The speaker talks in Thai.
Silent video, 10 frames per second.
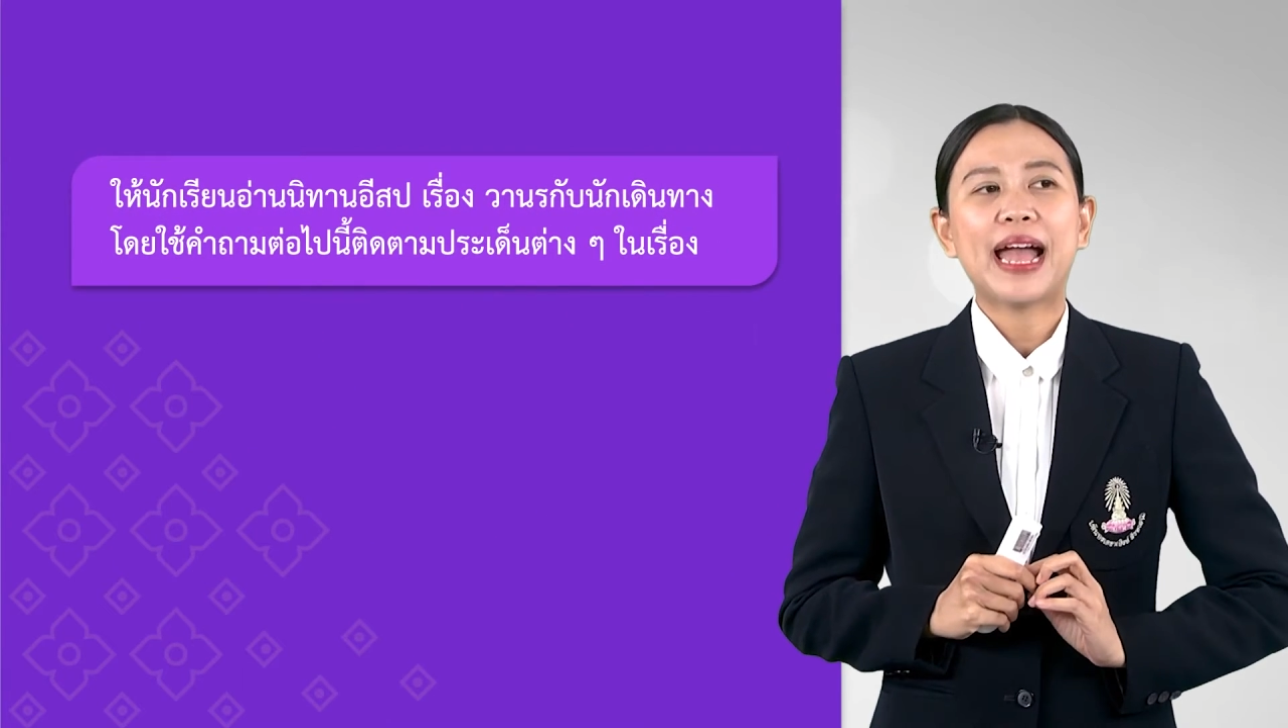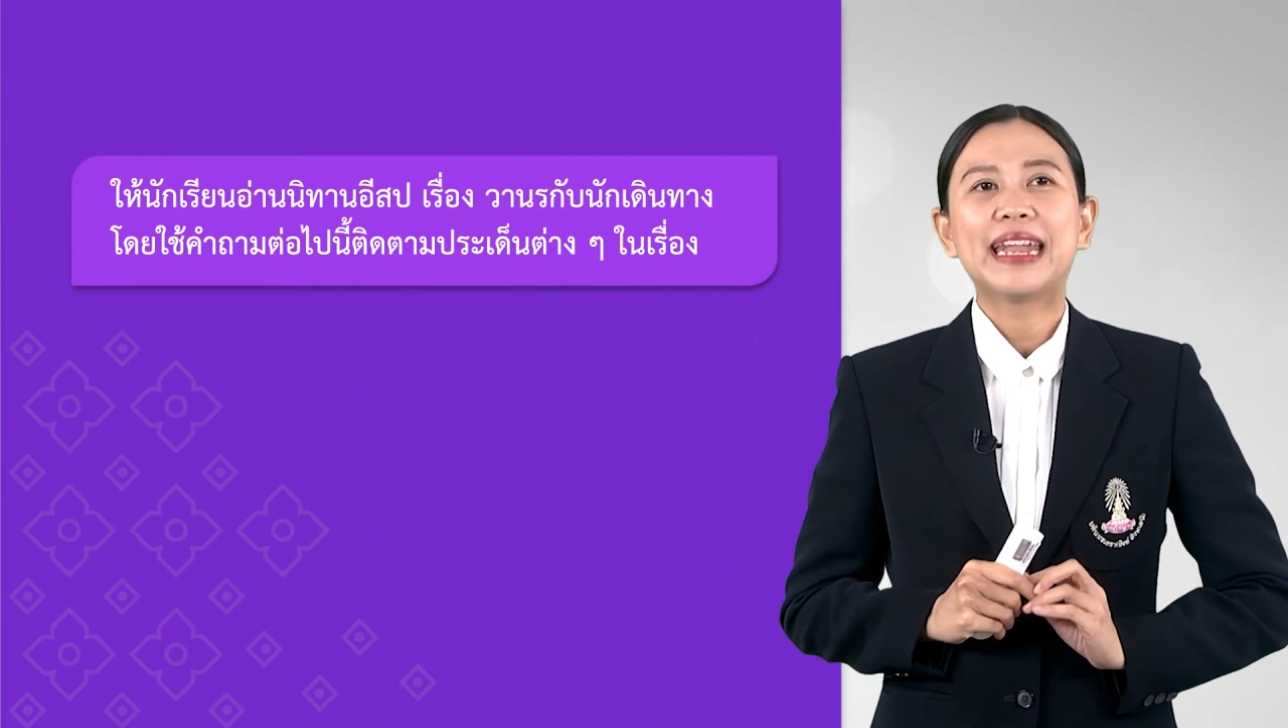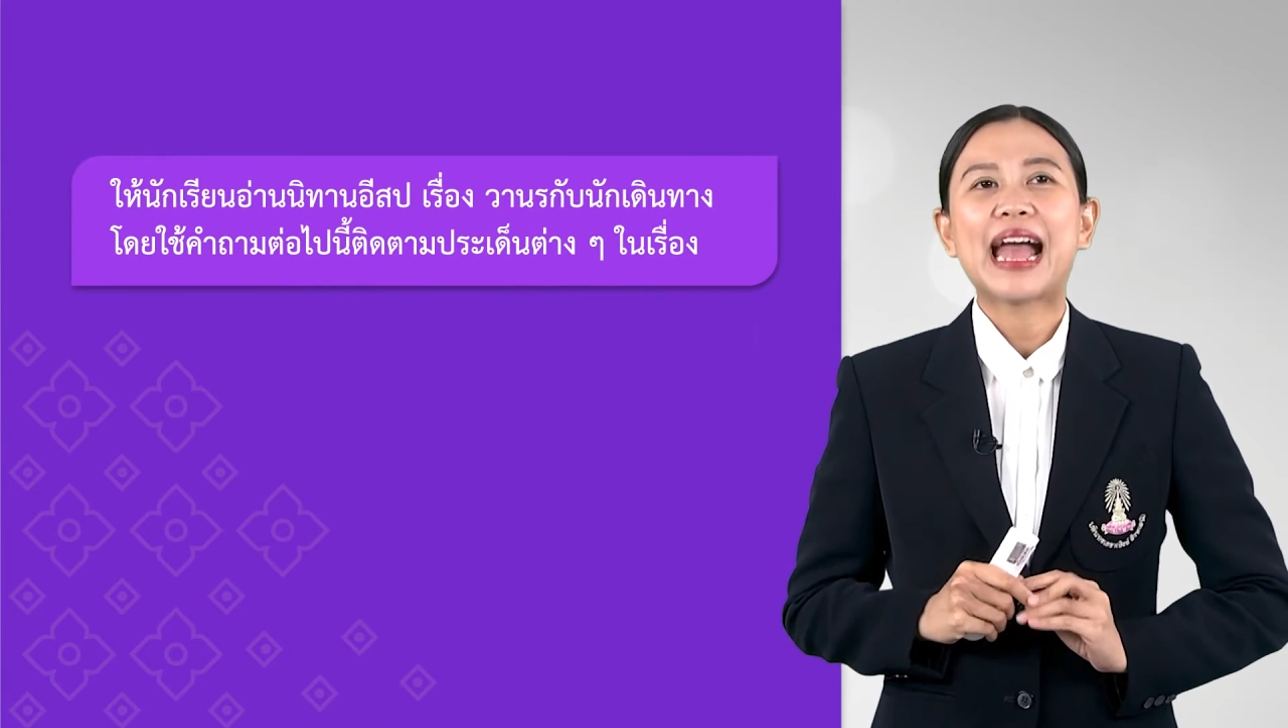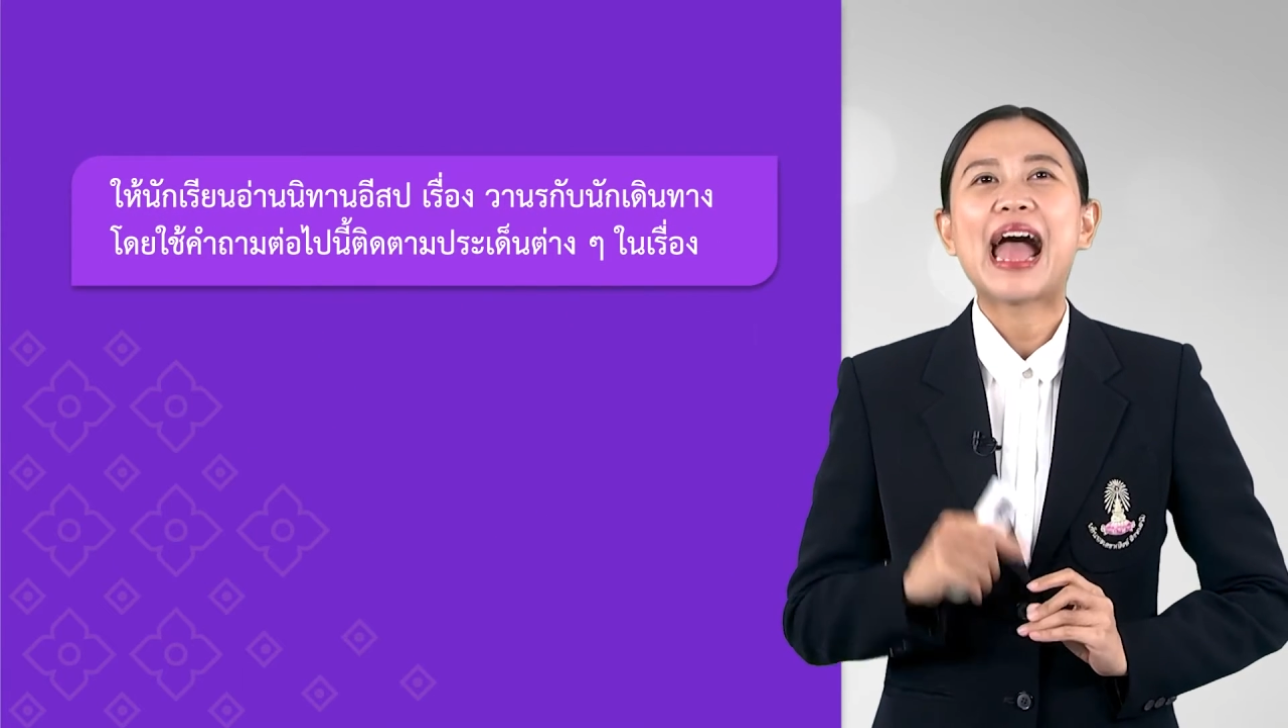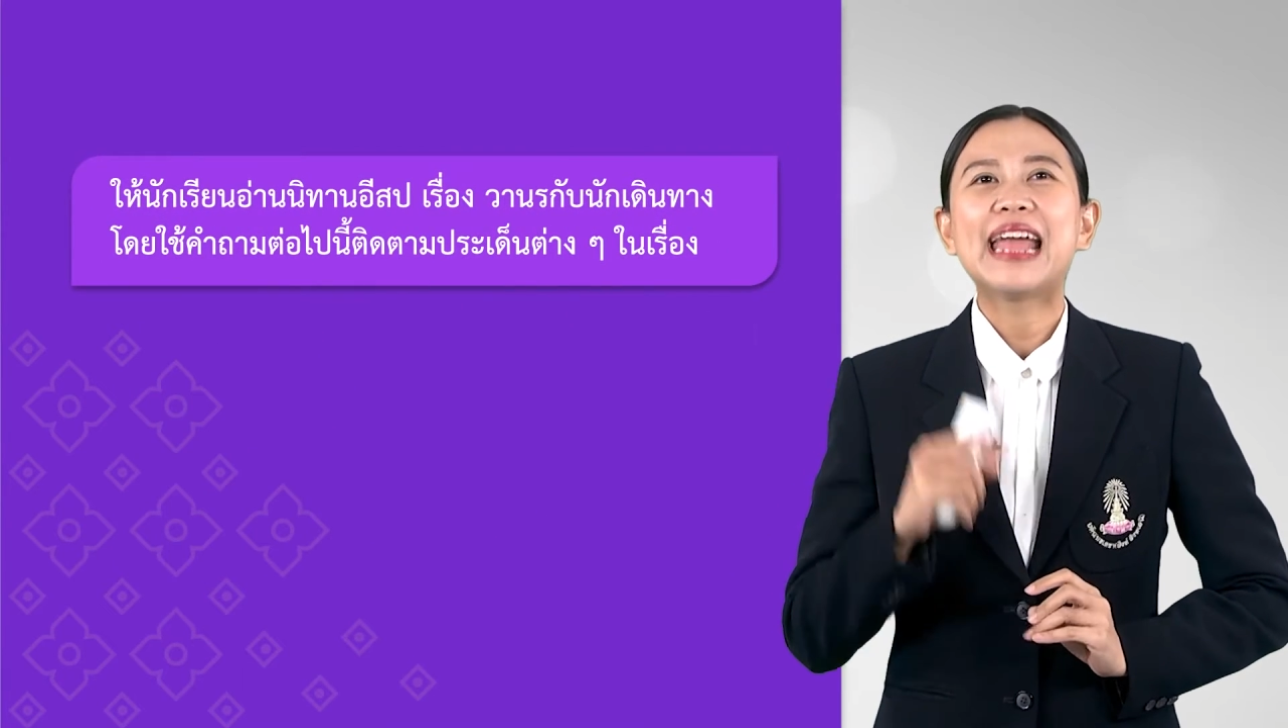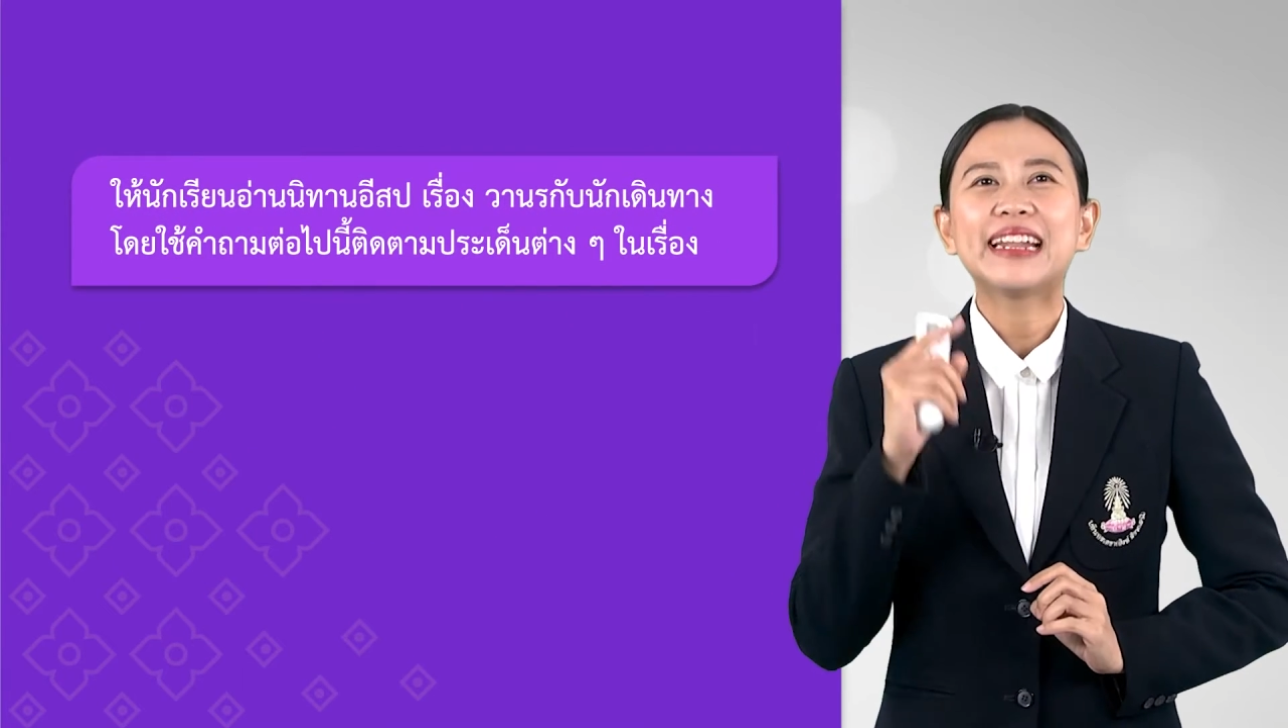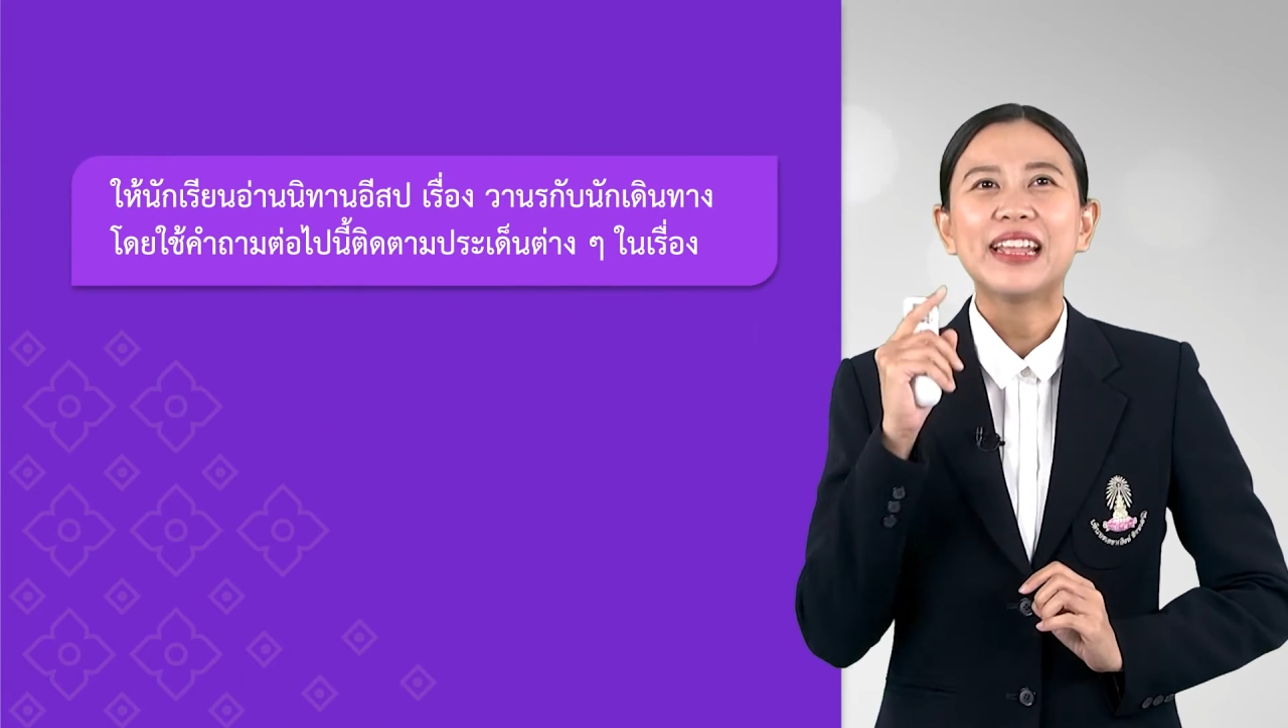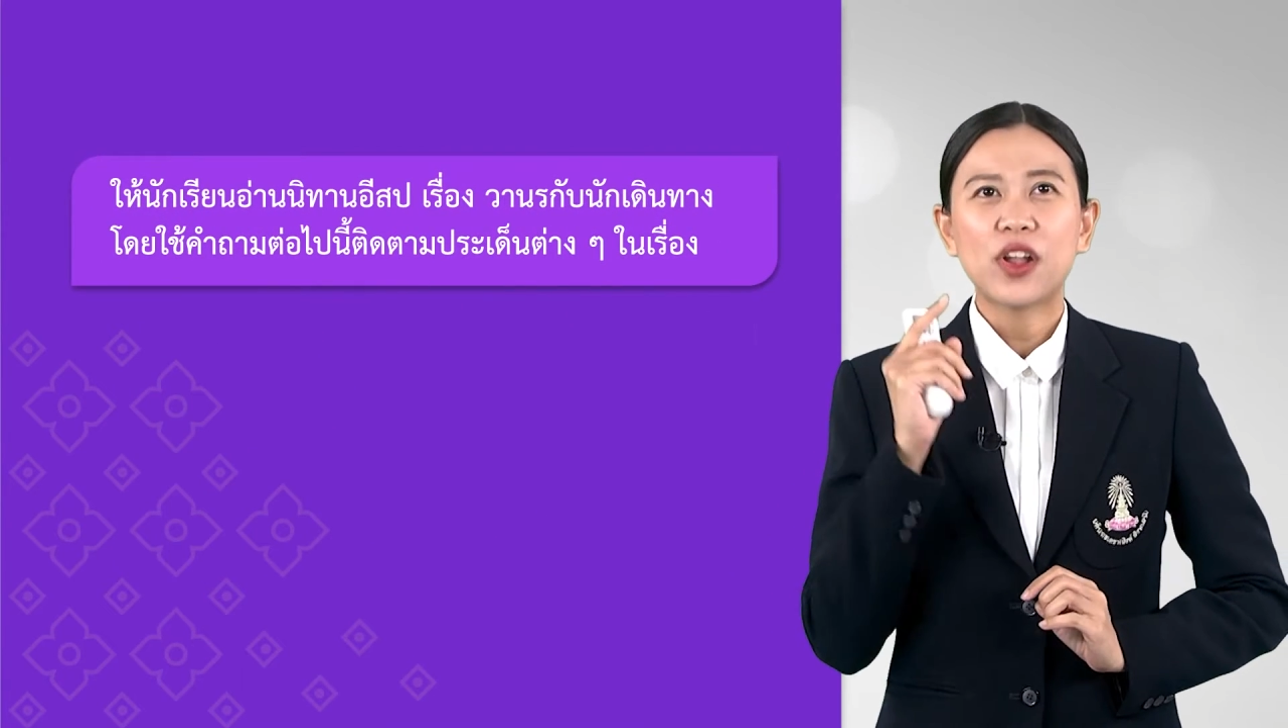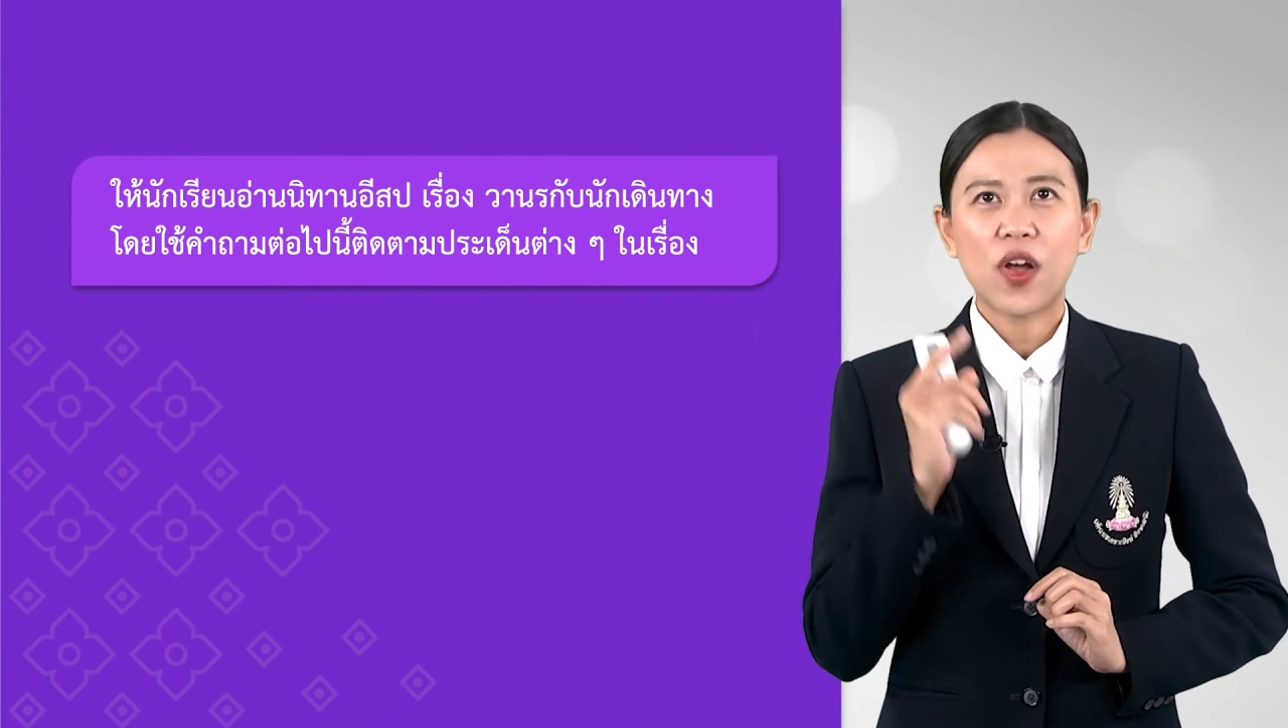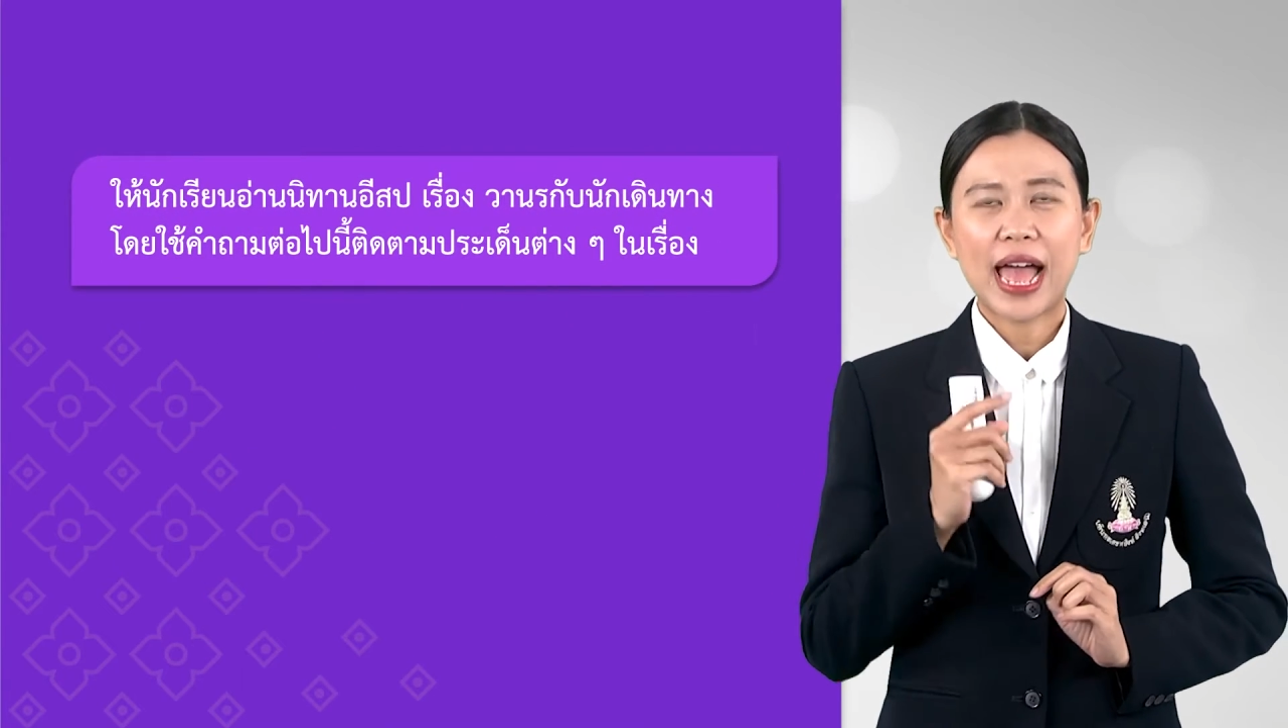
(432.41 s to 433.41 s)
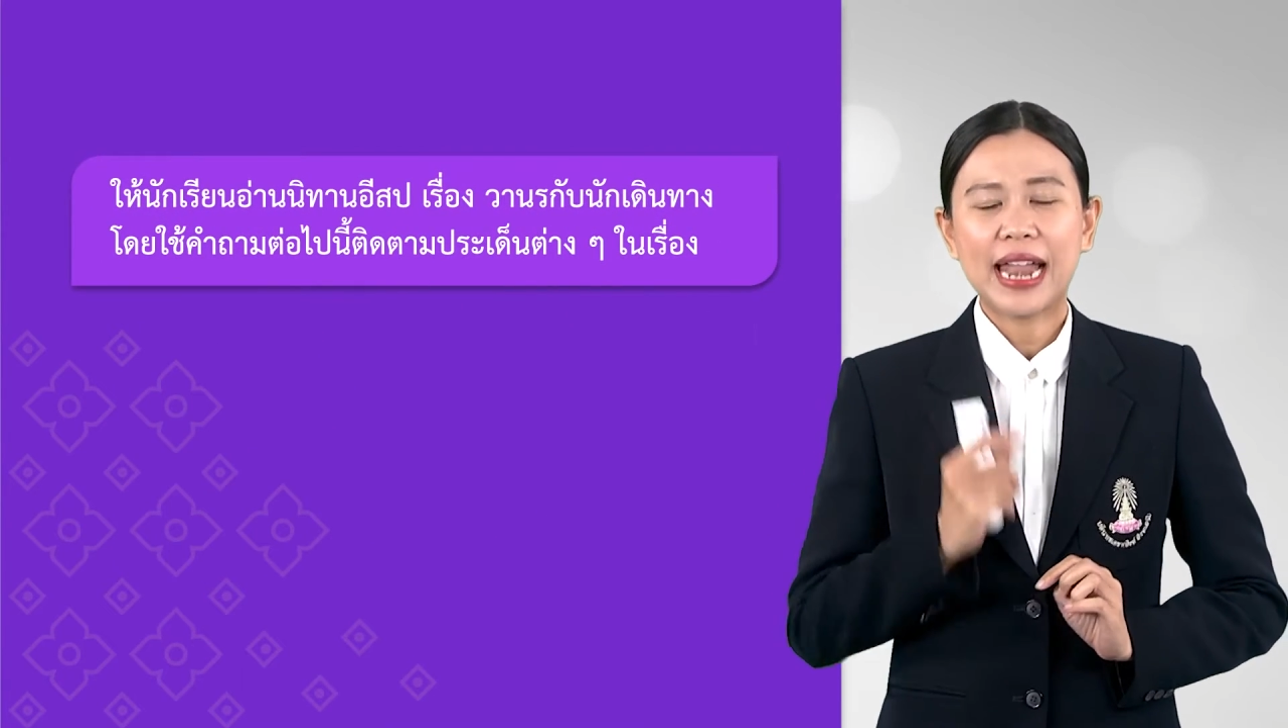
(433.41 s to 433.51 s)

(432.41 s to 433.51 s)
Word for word: กันนะคะ ให้นักเรียนลอง